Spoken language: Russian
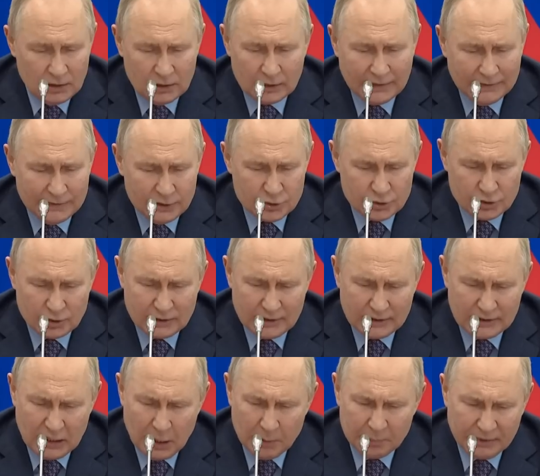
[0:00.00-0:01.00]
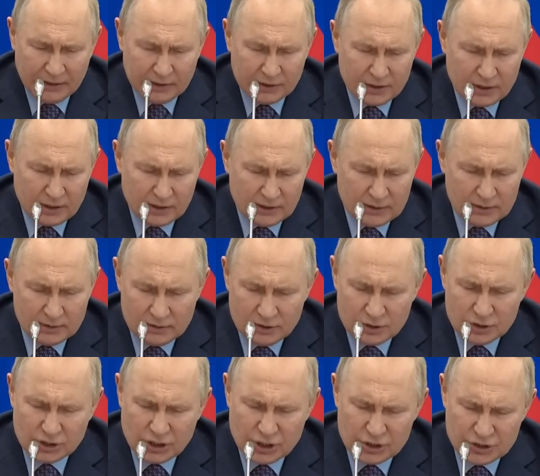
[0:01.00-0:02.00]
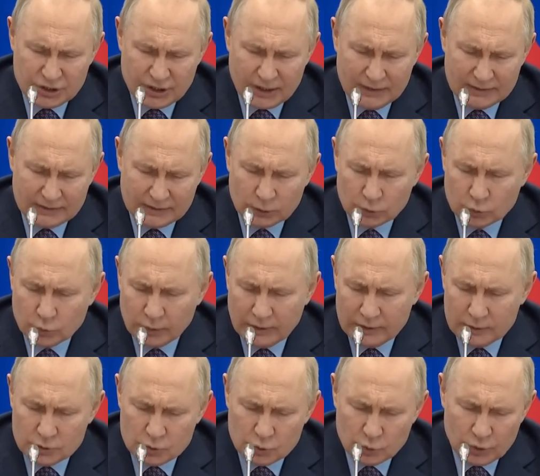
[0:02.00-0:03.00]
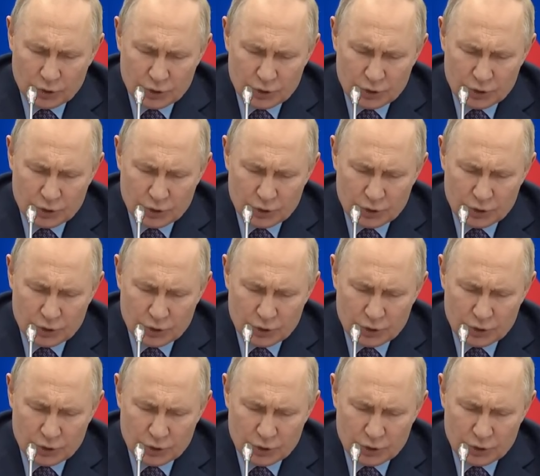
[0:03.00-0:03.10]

И, конечно, такая практика искажает конкуренцию,